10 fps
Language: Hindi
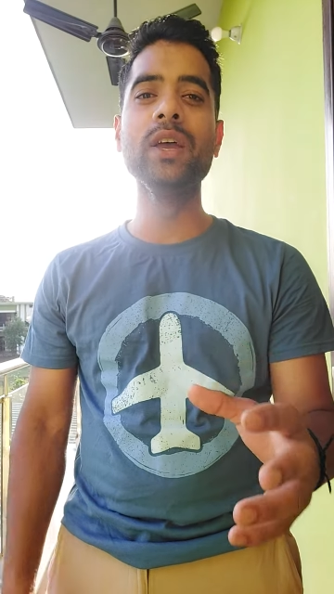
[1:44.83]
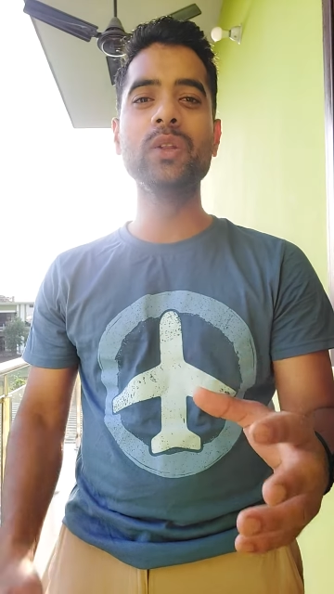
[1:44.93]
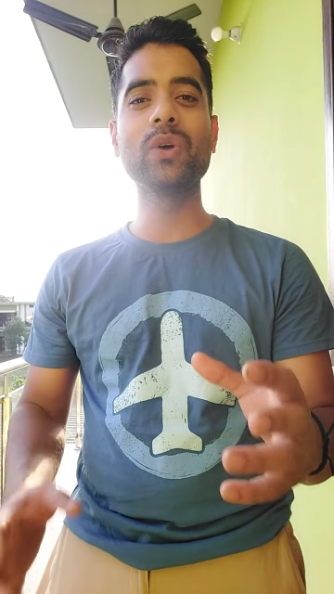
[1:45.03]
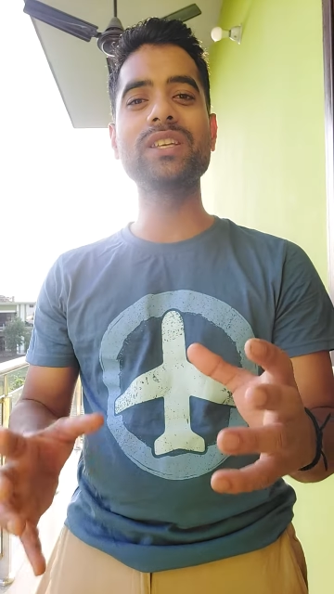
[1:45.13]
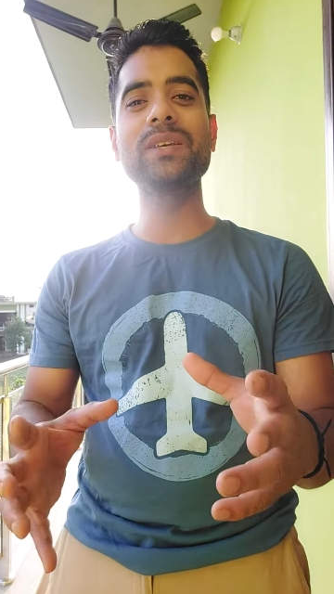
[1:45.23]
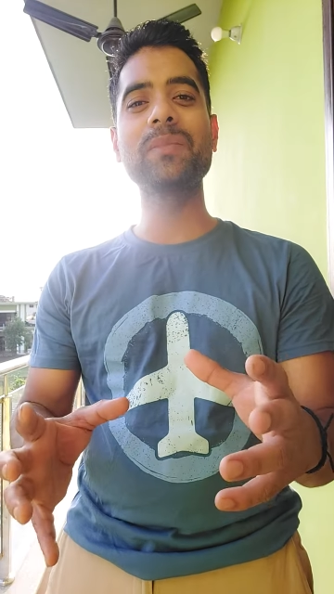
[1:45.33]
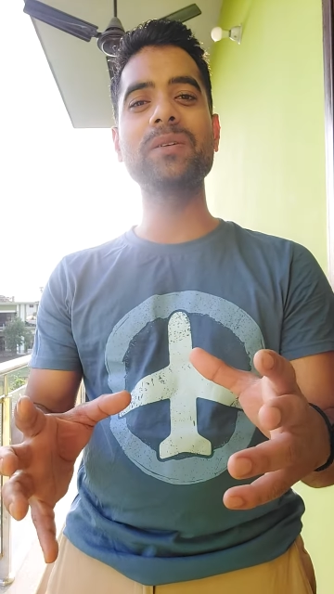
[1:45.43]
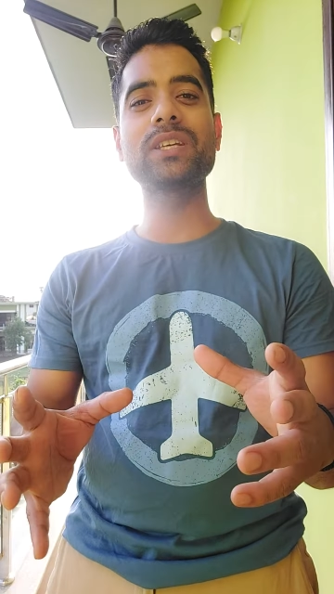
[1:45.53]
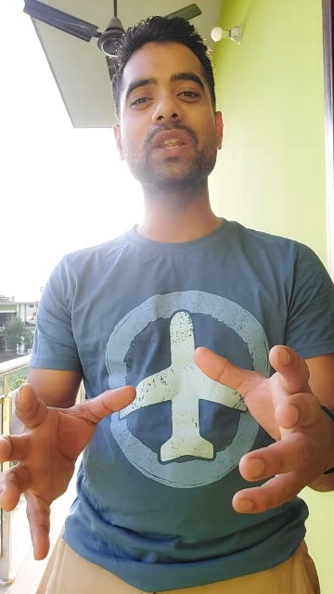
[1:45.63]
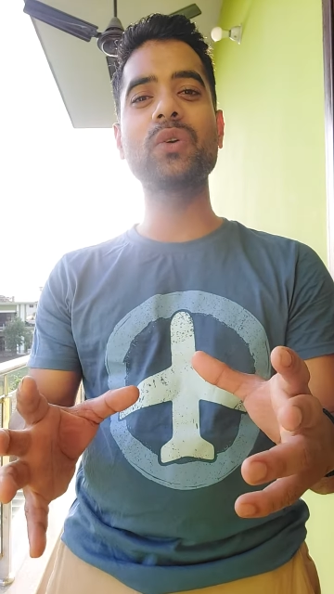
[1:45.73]
तो ऐसे ही मैं
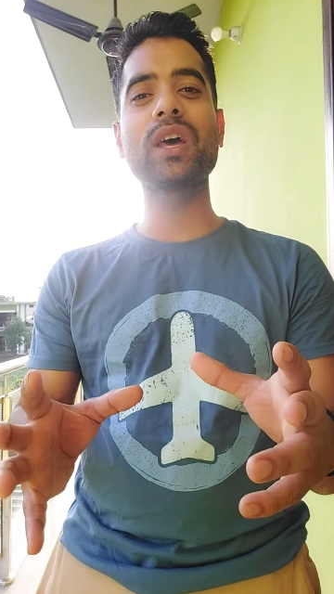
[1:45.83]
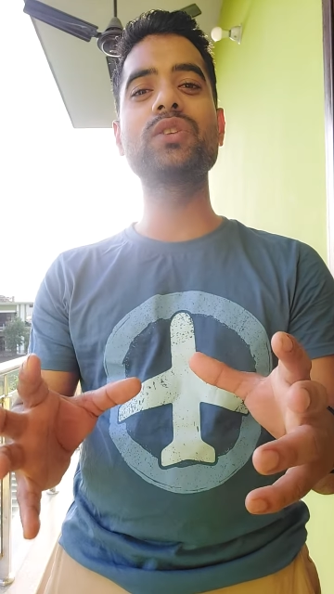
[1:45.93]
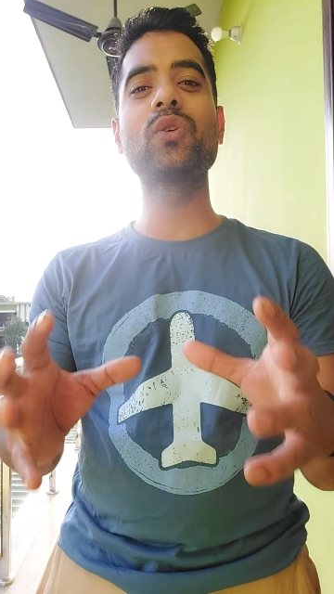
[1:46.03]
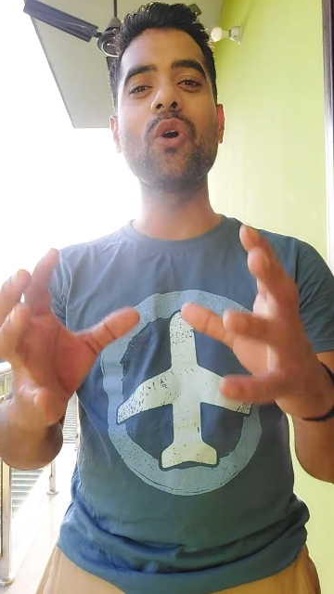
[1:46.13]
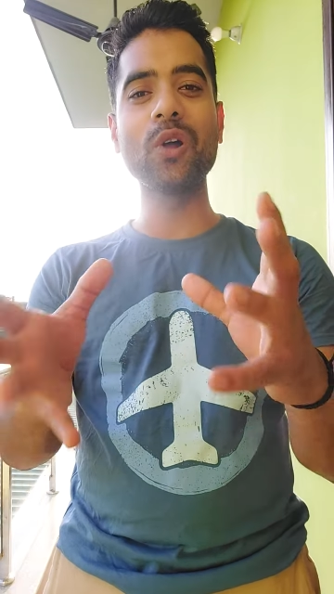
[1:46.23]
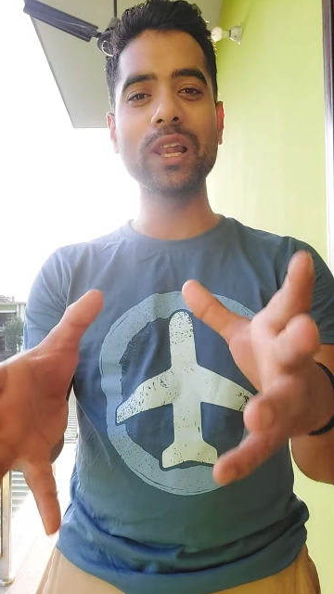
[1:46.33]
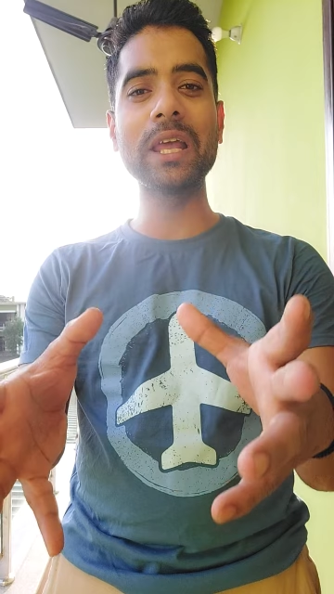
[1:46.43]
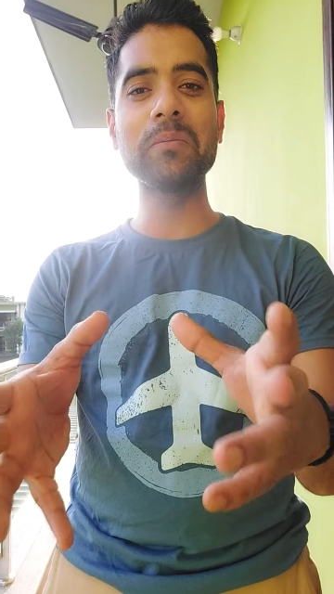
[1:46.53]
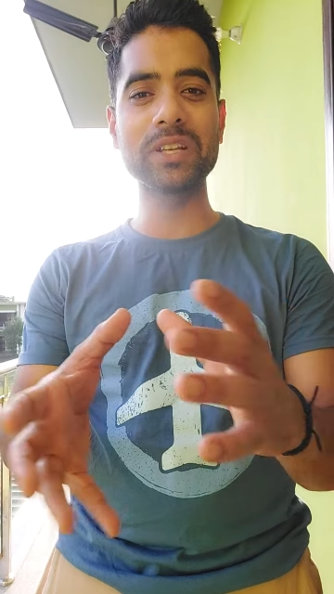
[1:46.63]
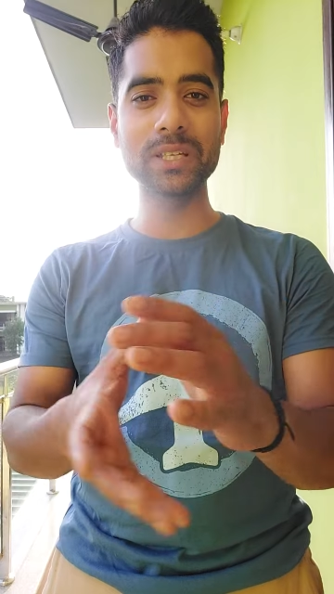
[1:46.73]
चाहता हूँ यार जो
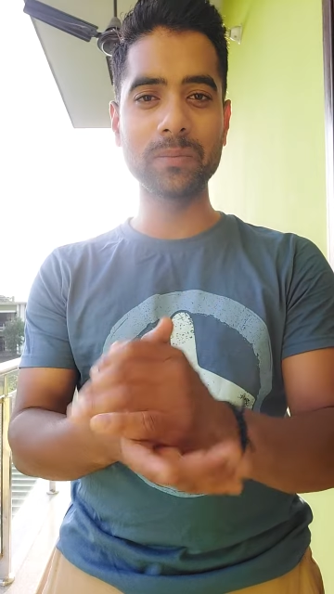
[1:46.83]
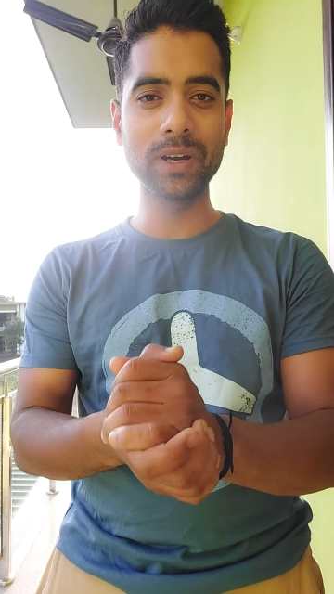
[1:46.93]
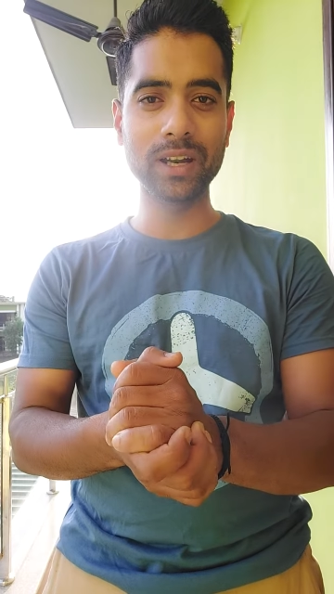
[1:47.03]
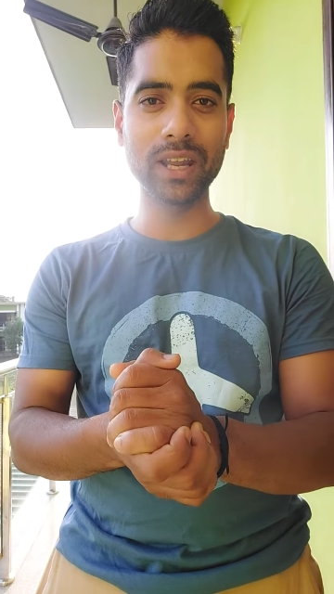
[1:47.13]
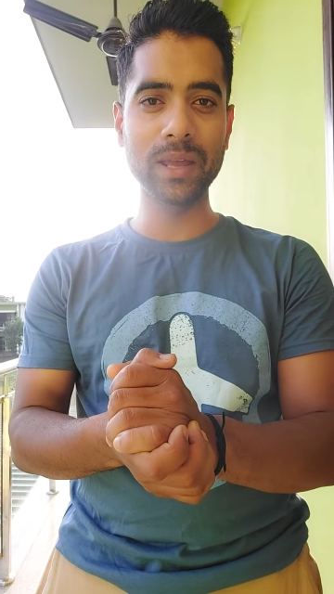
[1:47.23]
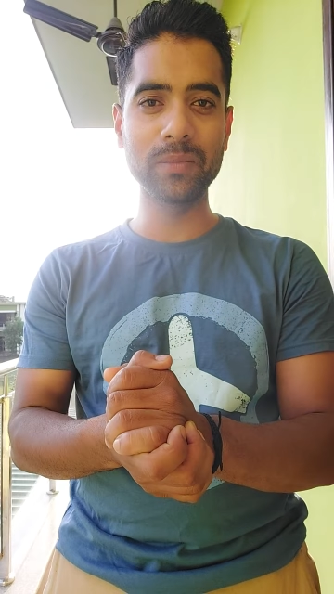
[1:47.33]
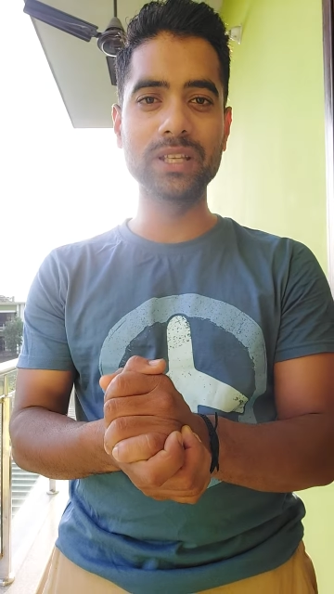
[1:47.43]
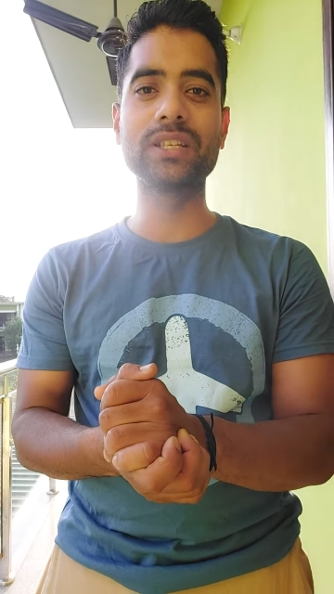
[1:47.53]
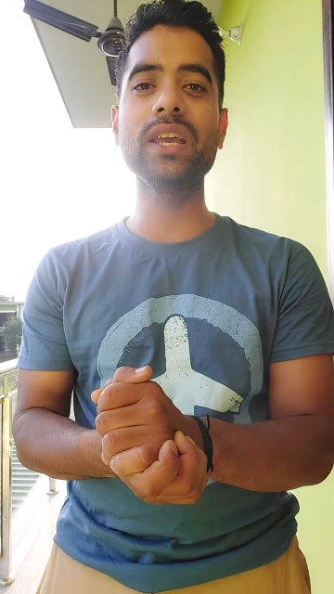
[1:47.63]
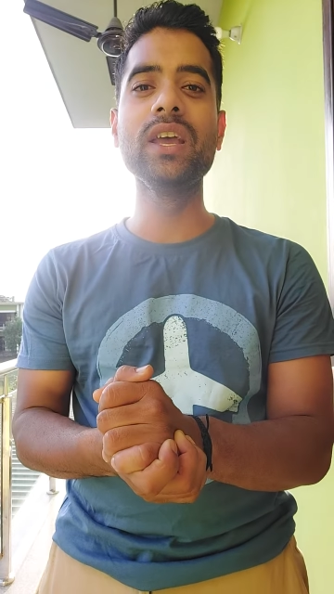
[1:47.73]
ऑनलाइन में से पढ़ रहे हैं
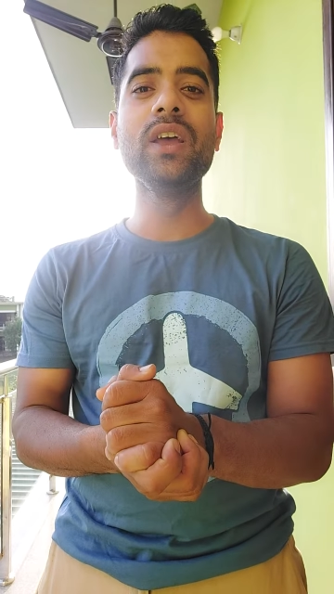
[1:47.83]
बच्चे